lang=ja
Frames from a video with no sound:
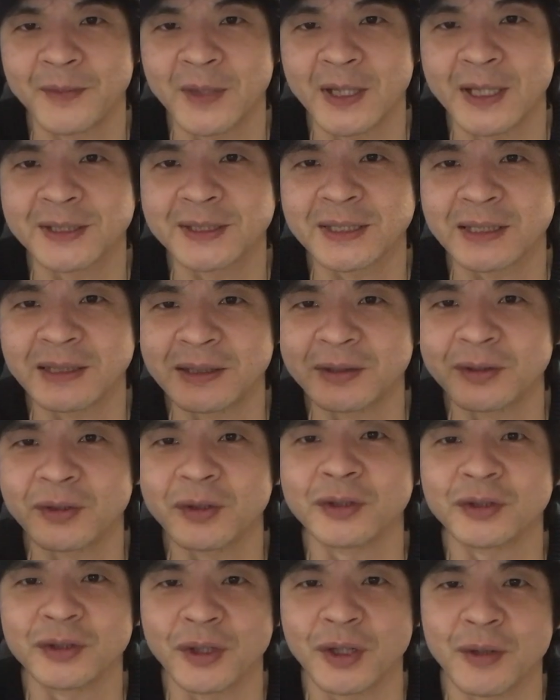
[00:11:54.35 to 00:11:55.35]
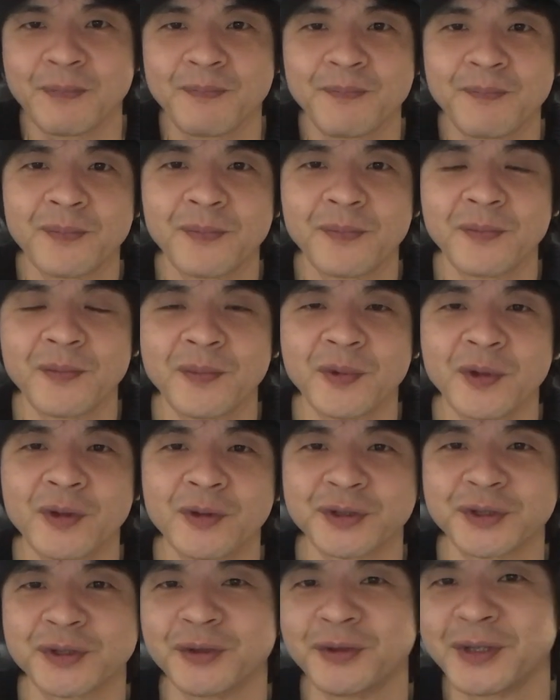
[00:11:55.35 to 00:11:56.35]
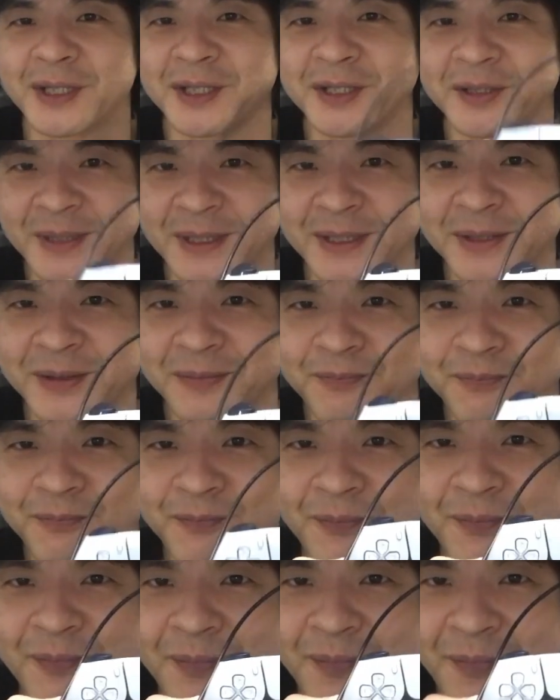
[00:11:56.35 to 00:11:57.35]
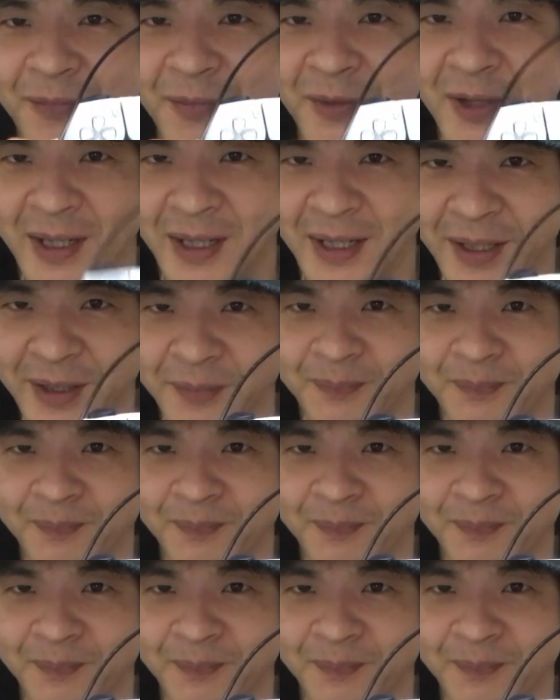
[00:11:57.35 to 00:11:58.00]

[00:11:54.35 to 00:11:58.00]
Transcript: えチャンネル登録をよろしくお願いします。はい。